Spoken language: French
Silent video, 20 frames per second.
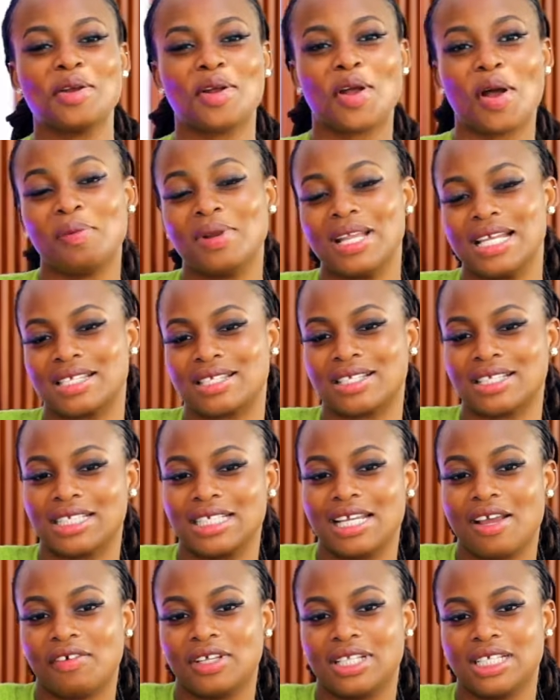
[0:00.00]
que comme les
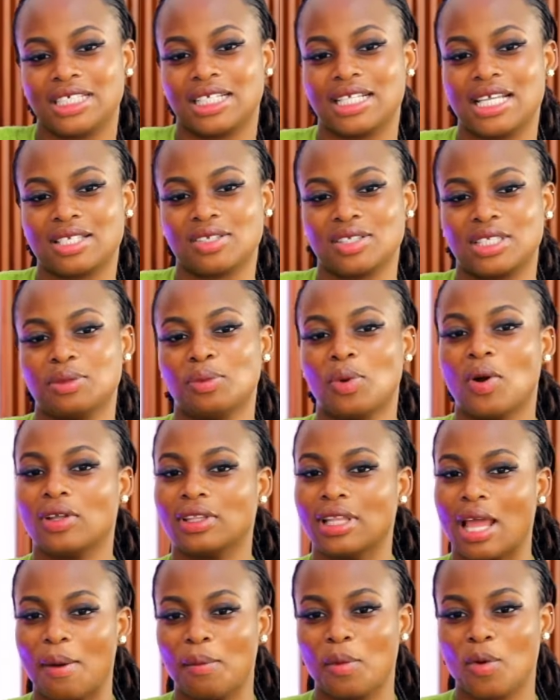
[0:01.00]
sentiments, il y avait déjà des sentiments
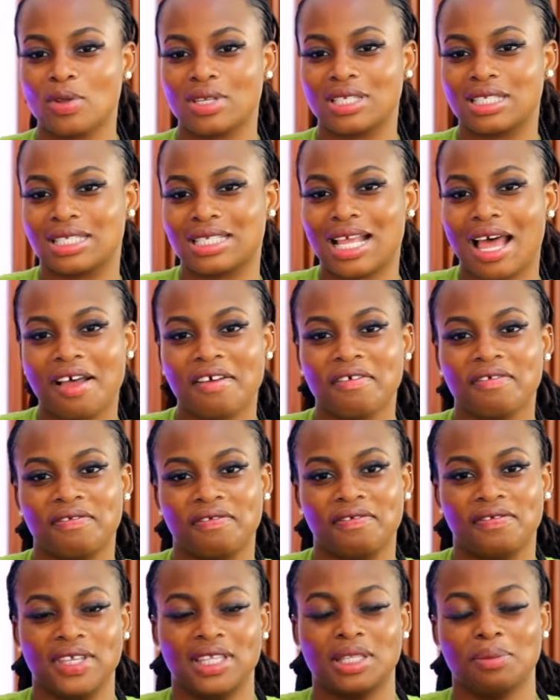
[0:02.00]
en amont, ça, mhm.
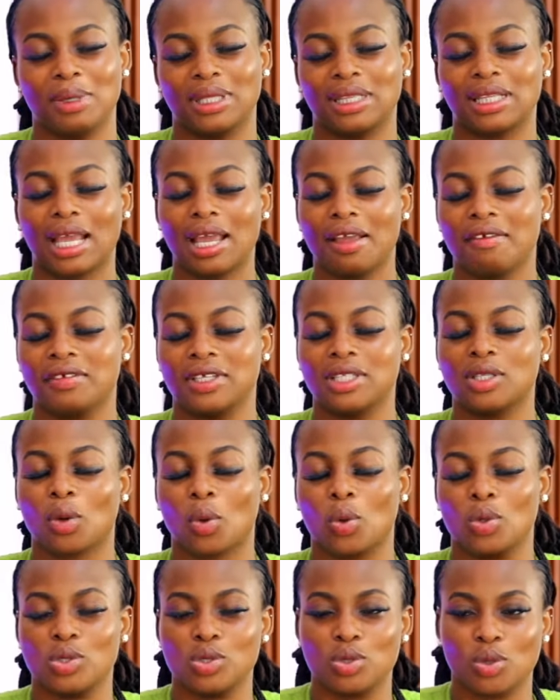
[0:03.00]
vite, mais très vite,
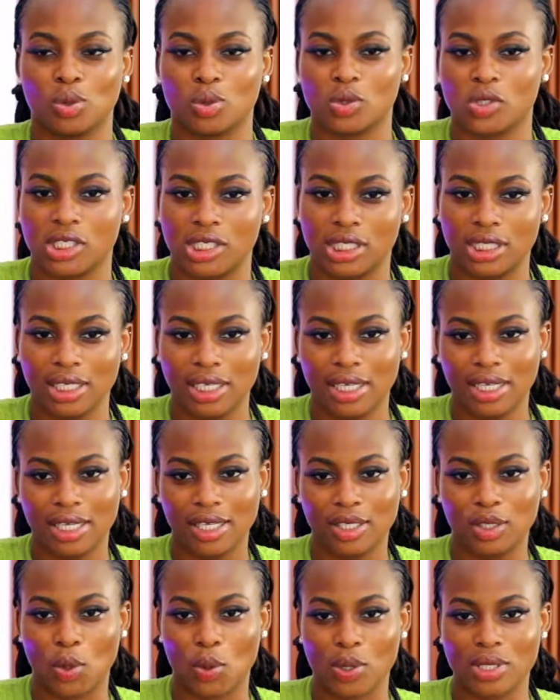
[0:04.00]
ressurgit.
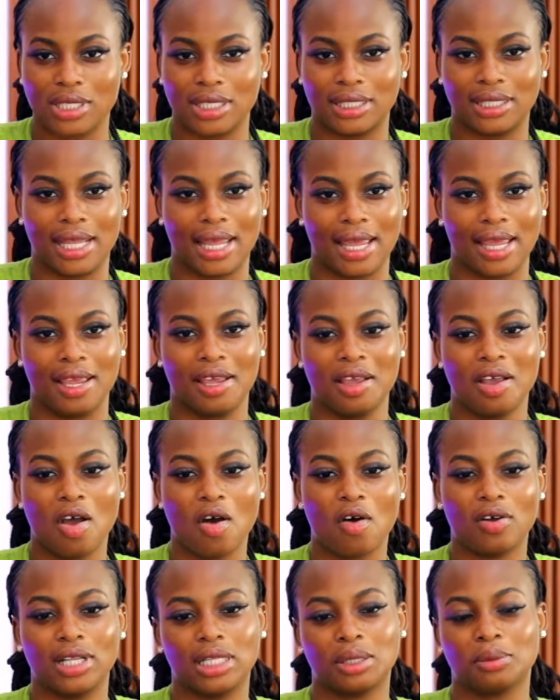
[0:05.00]
Donc, c'était
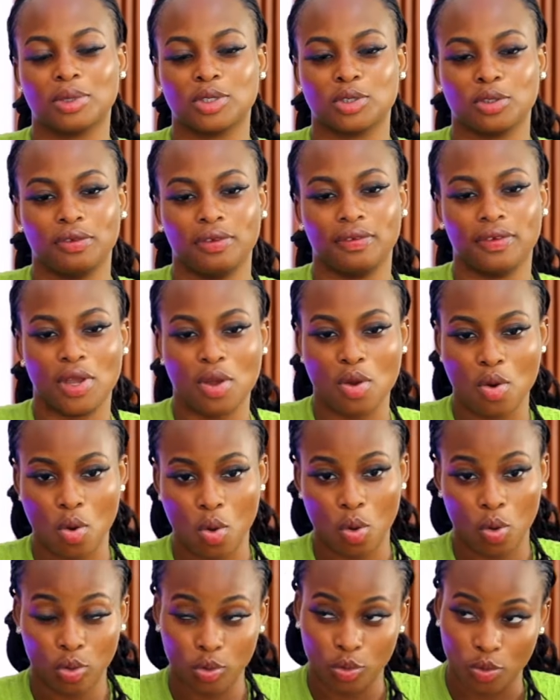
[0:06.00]
Honnêtement, je vivais
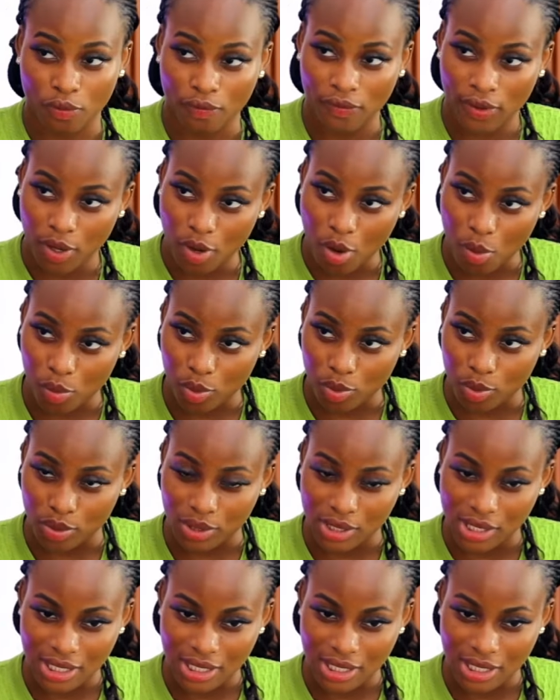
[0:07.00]
un conte de fées, comme on le